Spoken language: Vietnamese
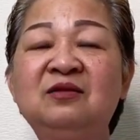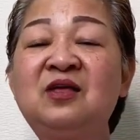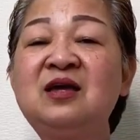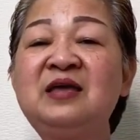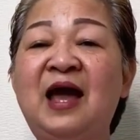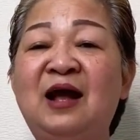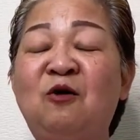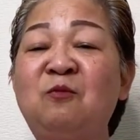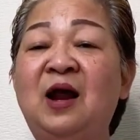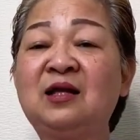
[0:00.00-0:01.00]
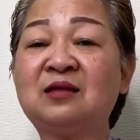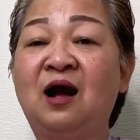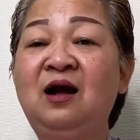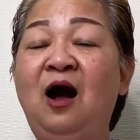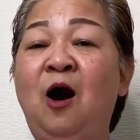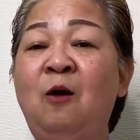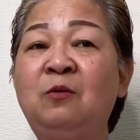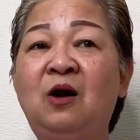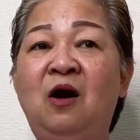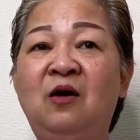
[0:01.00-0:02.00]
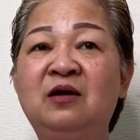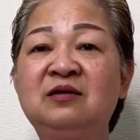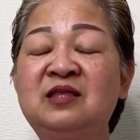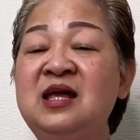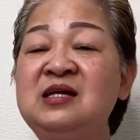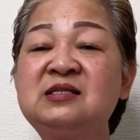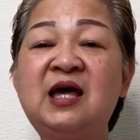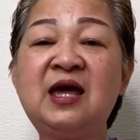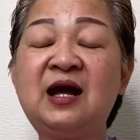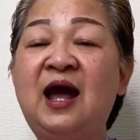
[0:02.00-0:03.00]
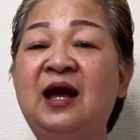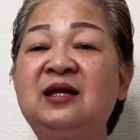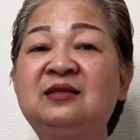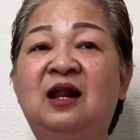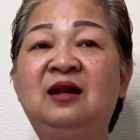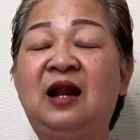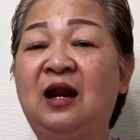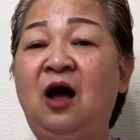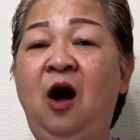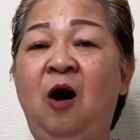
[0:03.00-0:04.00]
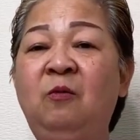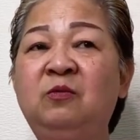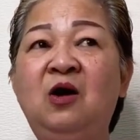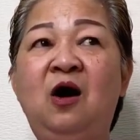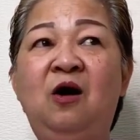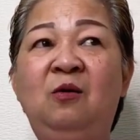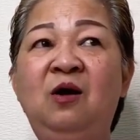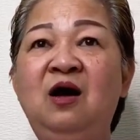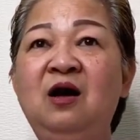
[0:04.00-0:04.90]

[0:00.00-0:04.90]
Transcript: Tiết già cũng đã từng hốt rồi Tiếng sét ái tình là nó hốt vô